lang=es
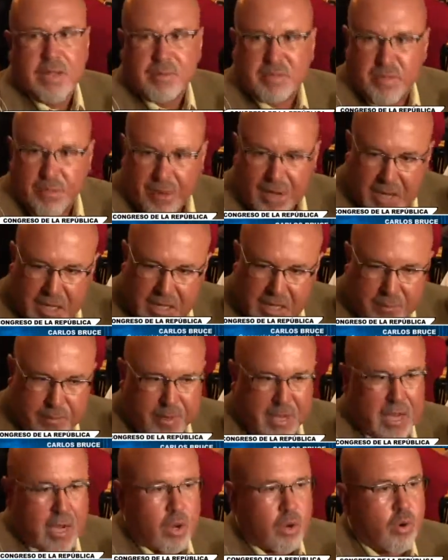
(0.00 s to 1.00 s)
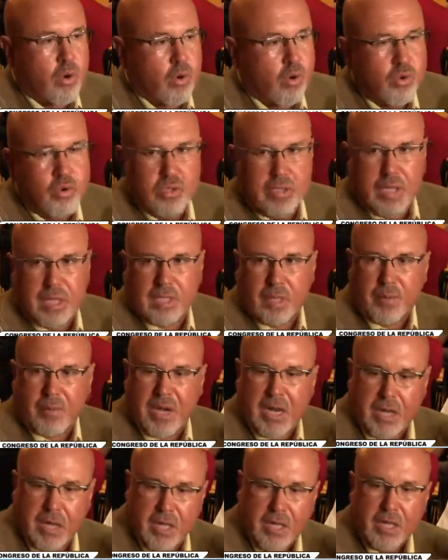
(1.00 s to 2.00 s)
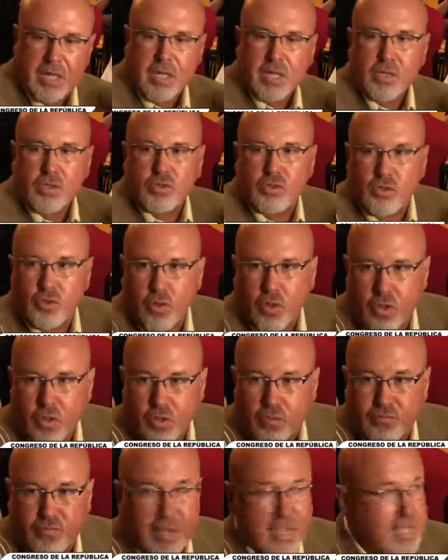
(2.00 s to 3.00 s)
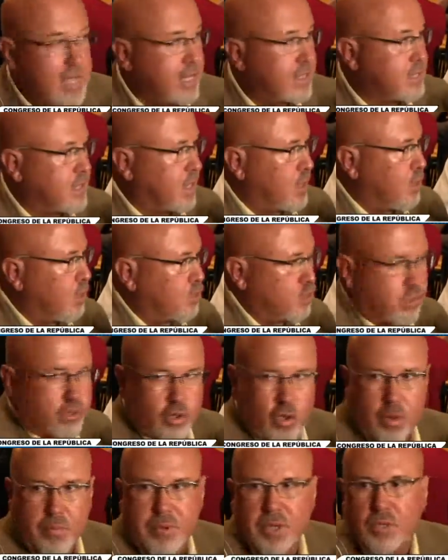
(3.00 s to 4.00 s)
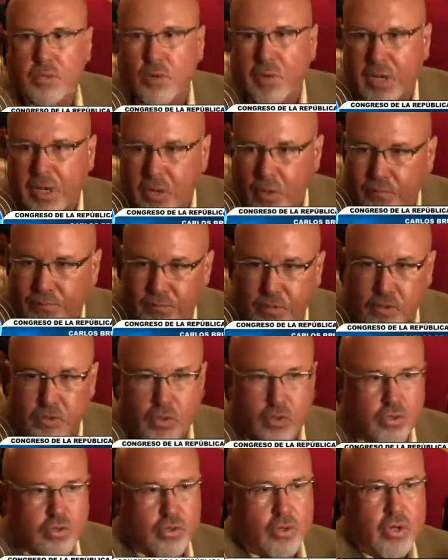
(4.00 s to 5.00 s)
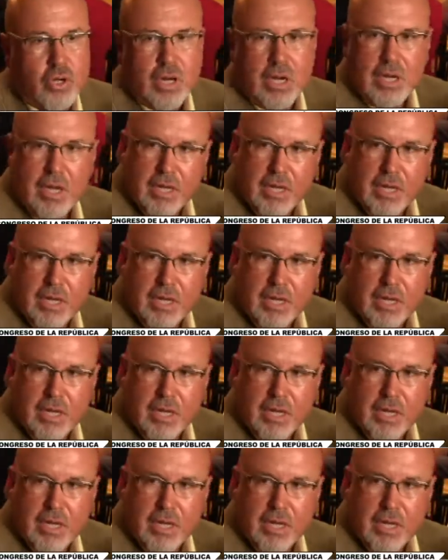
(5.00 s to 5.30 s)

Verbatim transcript: se maneja de manera conjunta, de tal manera que si uno de ellos fallece, el otro se convierte en un heredero forzoso,